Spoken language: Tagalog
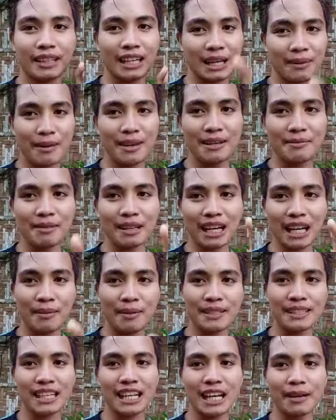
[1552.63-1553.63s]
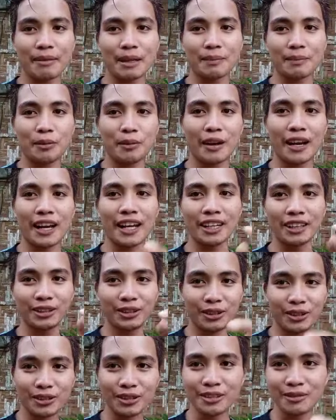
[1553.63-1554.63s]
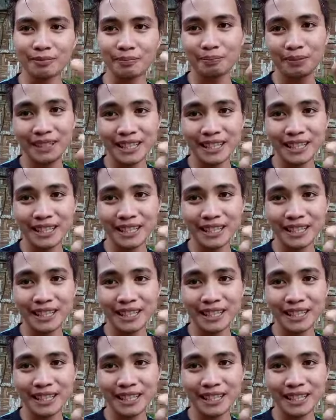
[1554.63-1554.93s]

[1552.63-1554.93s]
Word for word: maraming maraming salamat po. And don't,